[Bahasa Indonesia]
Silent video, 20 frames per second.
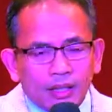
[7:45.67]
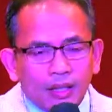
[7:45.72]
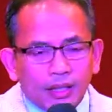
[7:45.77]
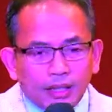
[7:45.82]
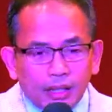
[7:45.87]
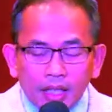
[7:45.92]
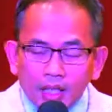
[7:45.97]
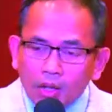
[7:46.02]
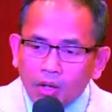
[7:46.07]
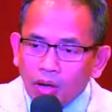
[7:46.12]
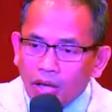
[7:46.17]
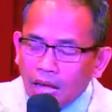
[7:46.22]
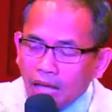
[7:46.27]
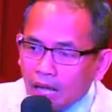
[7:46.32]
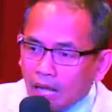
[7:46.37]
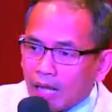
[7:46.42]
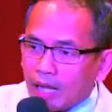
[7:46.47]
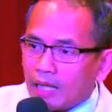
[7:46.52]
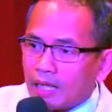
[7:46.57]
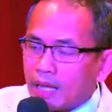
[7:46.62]
Jadi kalau
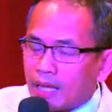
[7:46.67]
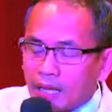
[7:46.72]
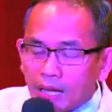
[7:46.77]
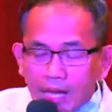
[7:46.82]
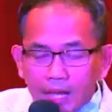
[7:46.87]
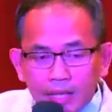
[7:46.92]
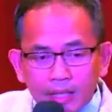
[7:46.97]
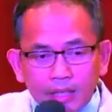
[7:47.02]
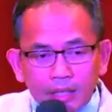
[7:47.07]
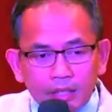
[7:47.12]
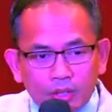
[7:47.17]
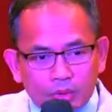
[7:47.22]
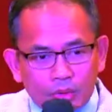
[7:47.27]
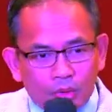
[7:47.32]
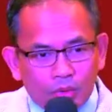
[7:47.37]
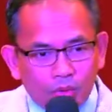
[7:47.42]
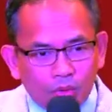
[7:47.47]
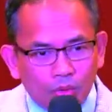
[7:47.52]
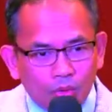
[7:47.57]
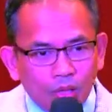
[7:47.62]
hal-hal yang lain
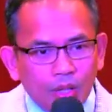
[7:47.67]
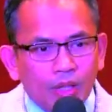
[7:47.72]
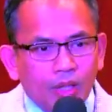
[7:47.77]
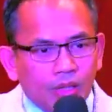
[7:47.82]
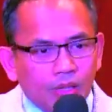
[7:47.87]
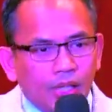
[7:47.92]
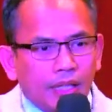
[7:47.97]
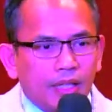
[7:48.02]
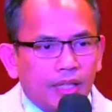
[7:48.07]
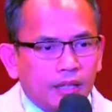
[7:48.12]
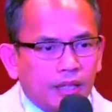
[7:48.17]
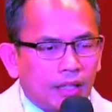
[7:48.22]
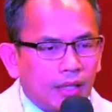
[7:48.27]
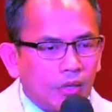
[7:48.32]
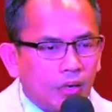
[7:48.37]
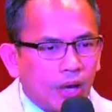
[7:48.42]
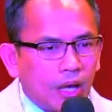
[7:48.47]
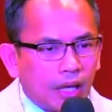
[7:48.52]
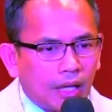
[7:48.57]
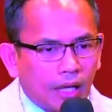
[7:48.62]
itu yang kita
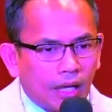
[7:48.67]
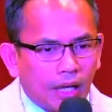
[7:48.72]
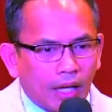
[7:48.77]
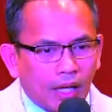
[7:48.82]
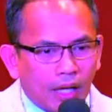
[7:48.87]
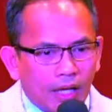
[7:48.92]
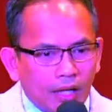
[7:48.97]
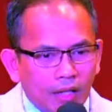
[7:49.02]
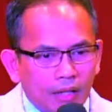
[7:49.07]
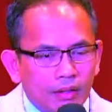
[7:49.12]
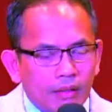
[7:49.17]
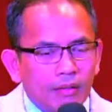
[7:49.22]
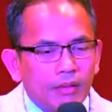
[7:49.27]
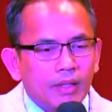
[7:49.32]
doakan